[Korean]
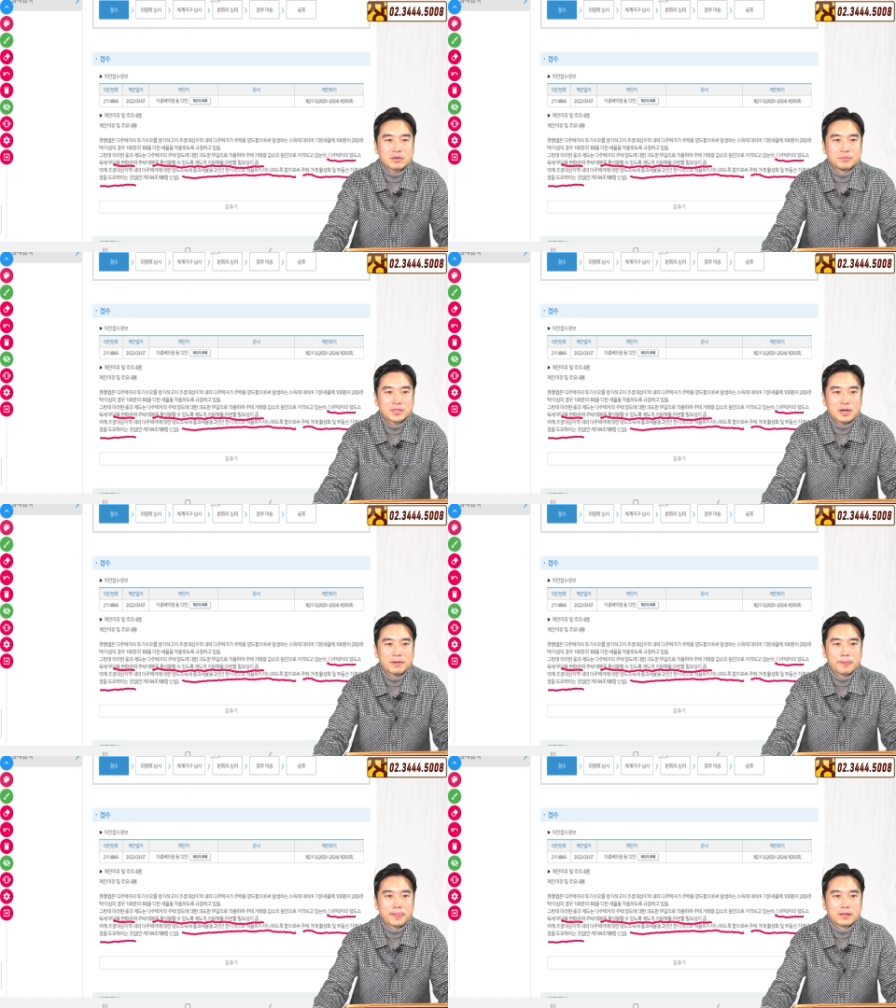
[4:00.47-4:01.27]
겁니다.
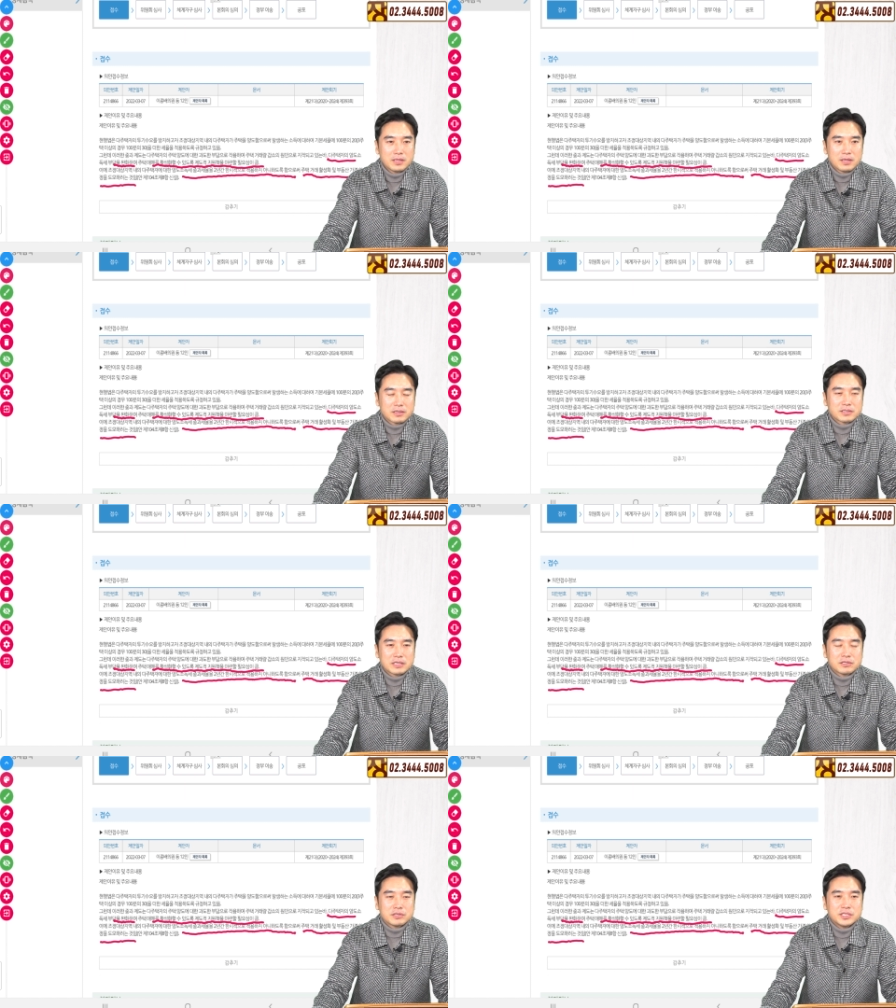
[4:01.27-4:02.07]

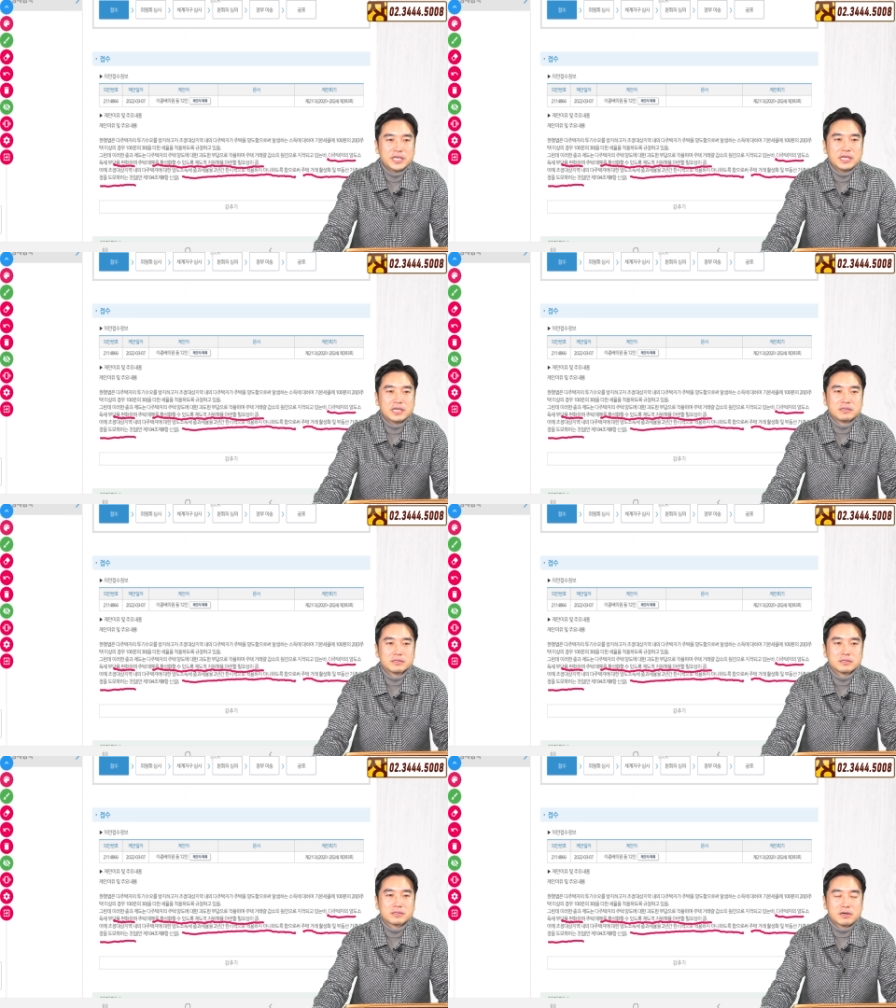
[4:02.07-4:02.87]
그러니까 이거
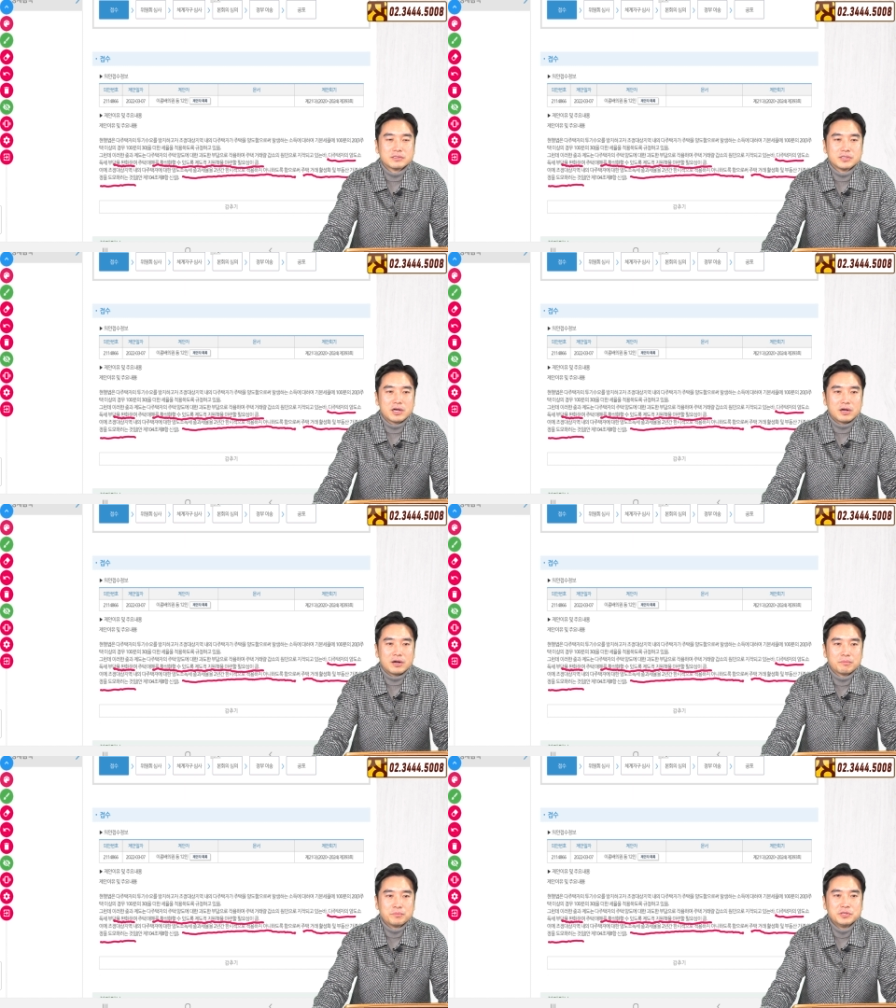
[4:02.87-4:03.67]

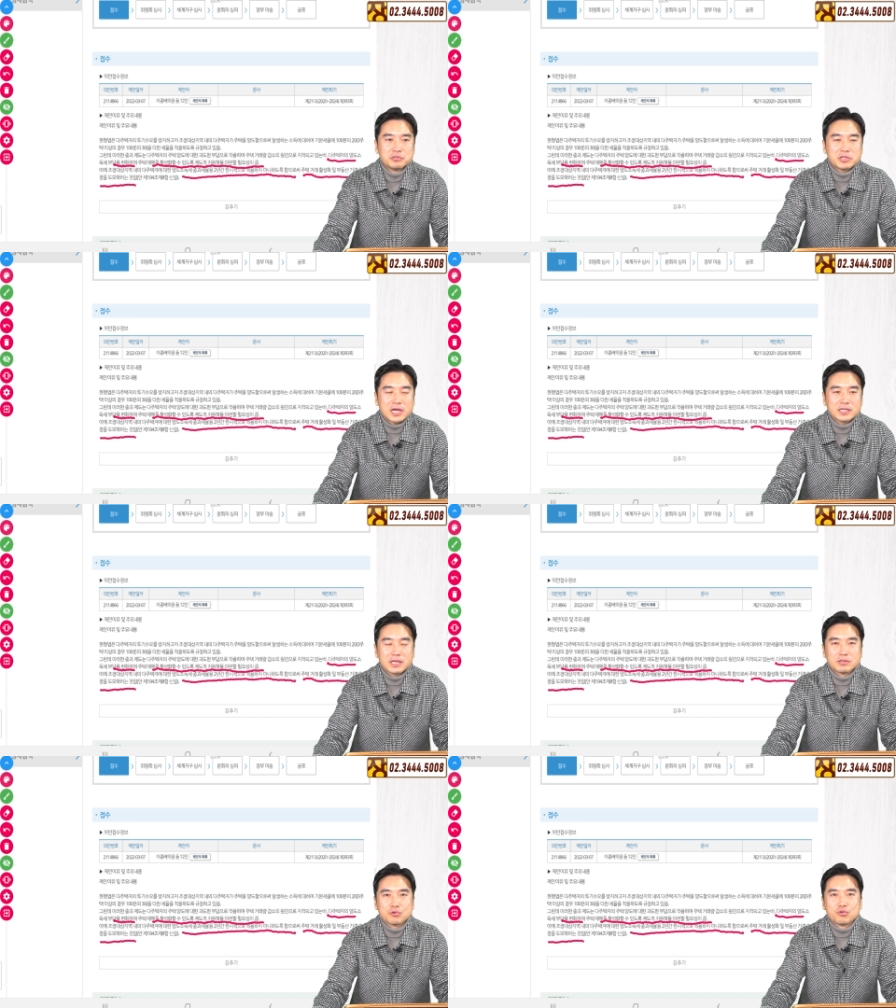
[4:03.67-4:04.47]
이거는요 민주당이
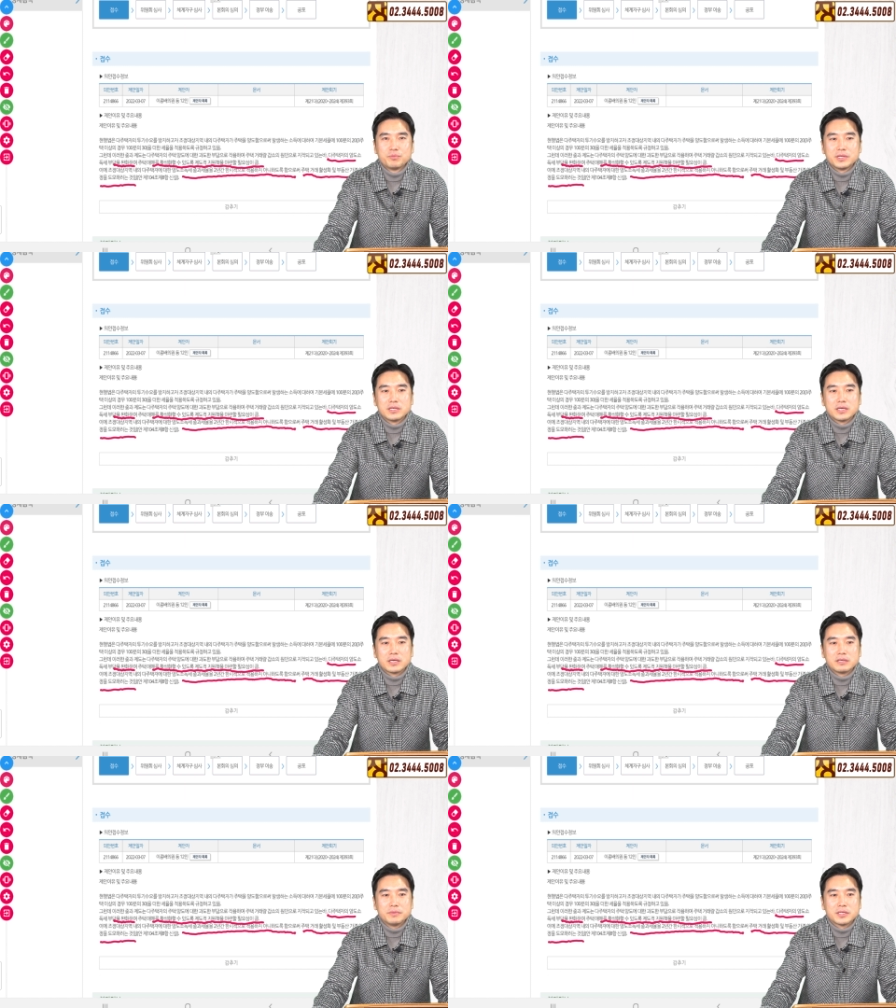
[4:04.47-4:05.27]
되든
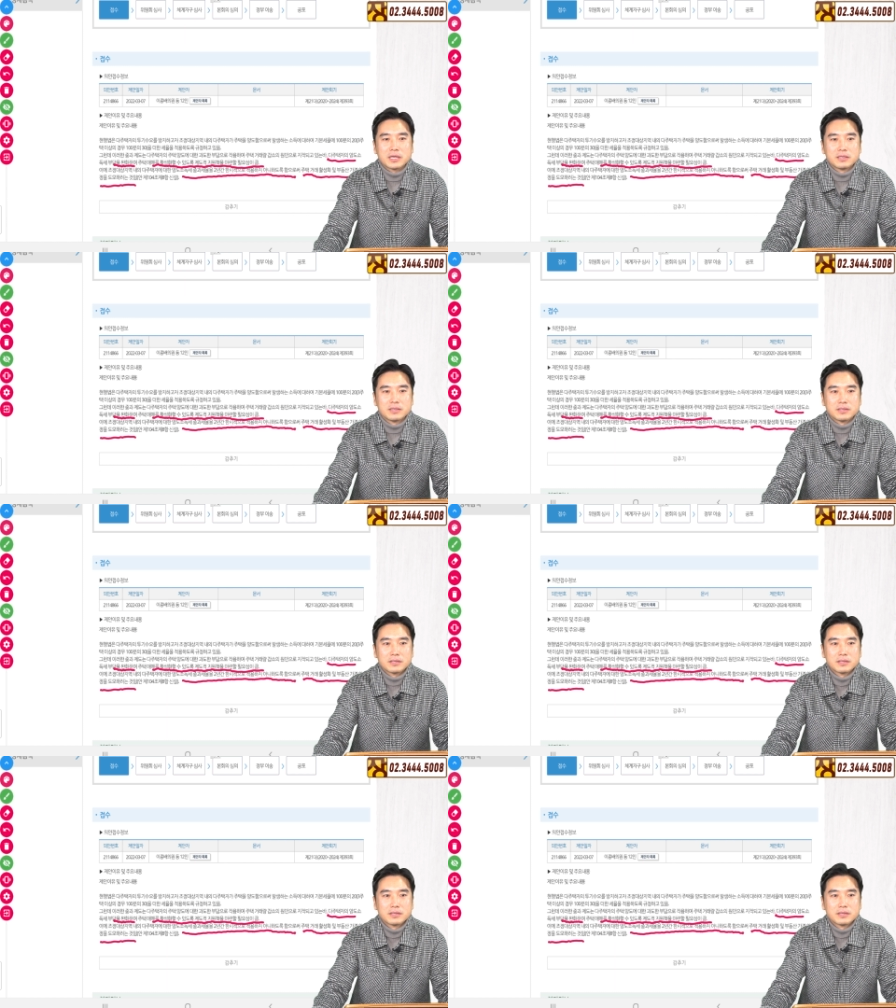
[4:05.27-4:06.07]
국민의힘이 되든
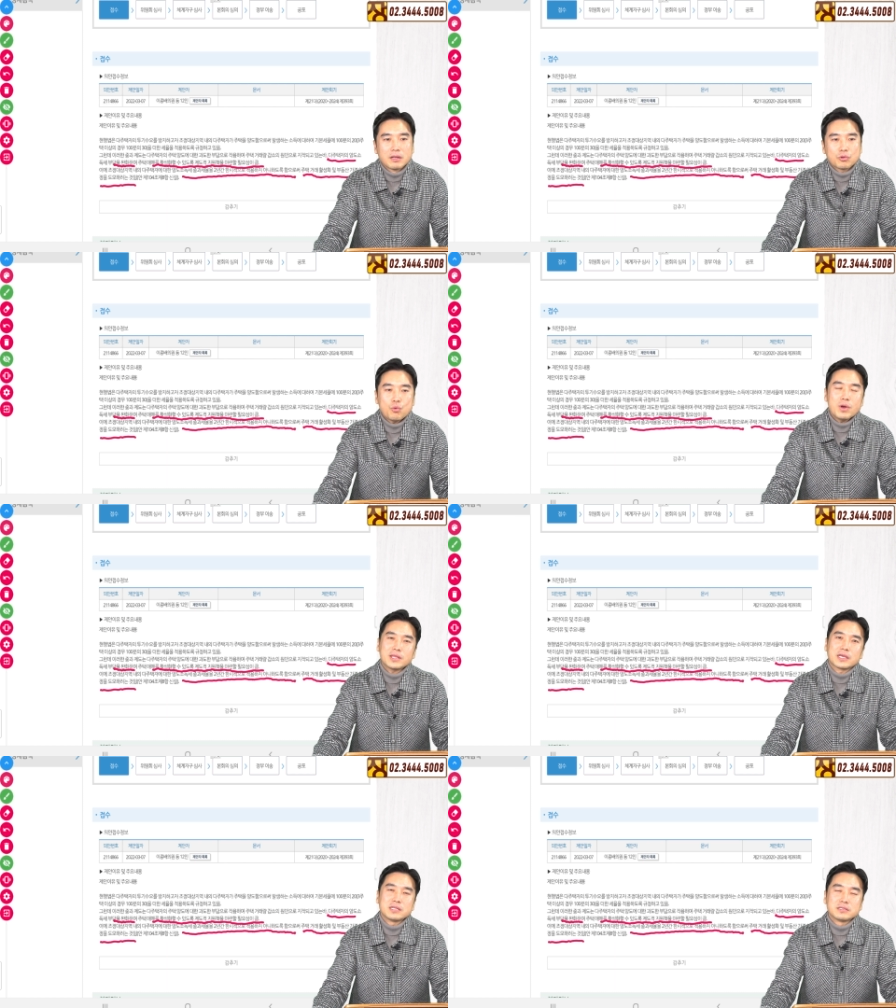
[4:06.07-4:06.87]

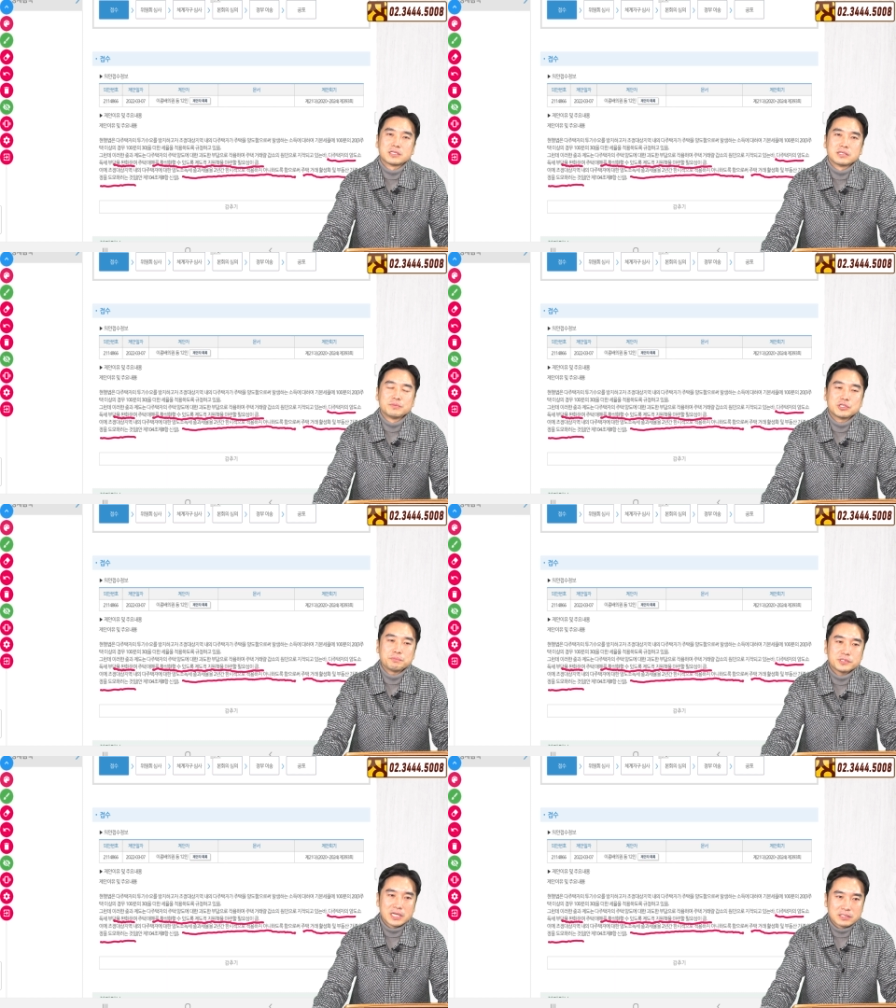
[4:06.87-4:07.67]
통과되기는 지금은
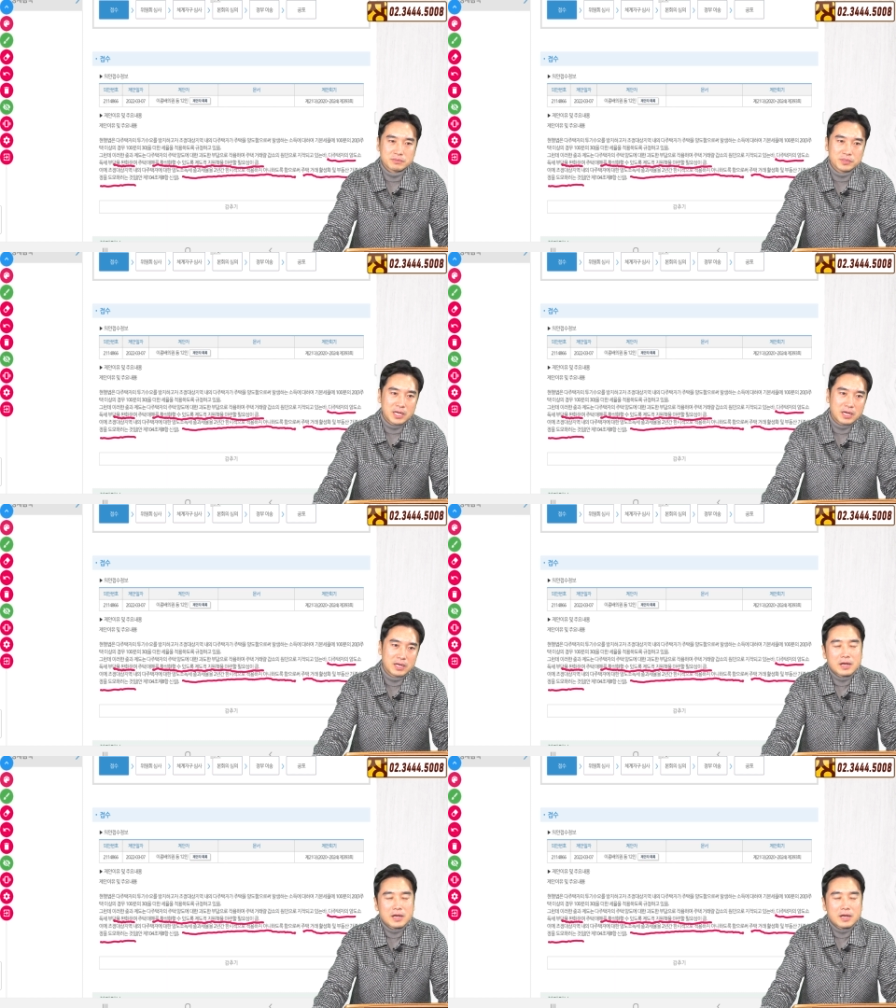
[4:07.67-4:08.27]
쉽지는 않습니다.